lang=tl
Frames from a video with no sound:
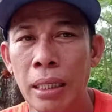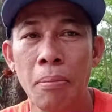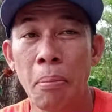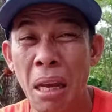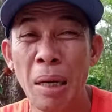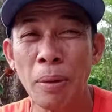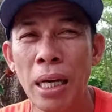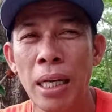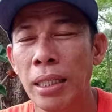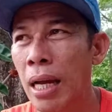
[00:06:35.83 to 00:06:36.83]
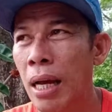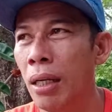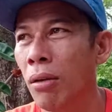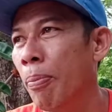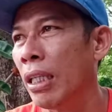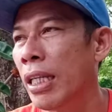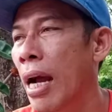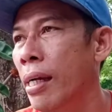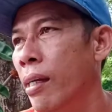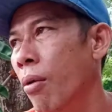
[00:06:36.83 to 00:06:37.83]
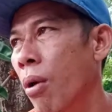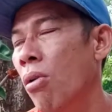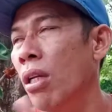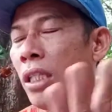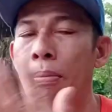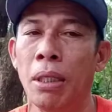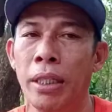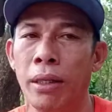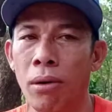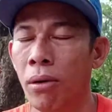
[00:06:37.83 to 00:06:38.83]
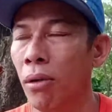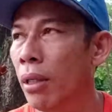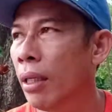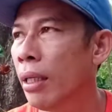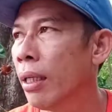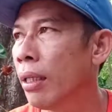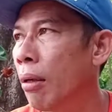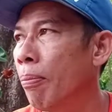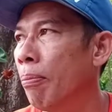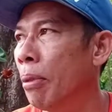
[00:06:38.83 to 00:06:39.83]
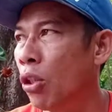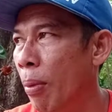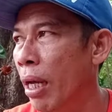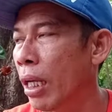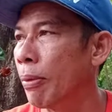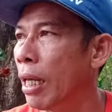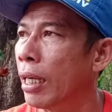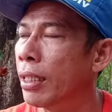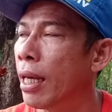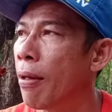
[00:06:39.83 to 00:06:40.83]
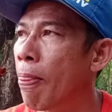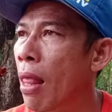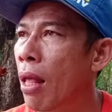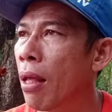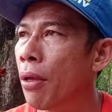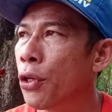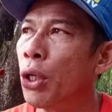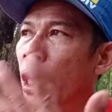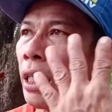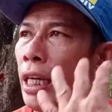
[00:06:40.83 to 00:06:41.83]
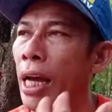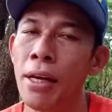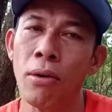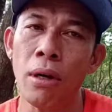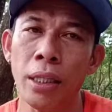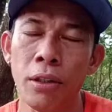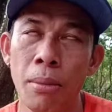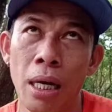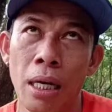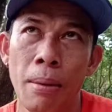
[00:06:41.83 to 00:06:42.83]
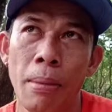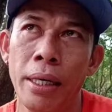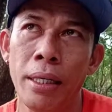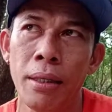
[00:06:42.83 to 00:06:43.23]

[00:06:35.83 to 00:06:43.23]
Mahirap talaga sa ano para sa akin. Iwan ko lang sa iba siguro. Yan, medyo mahirap talaga siya. Yon nakinaya ko lahat yung mga kabay.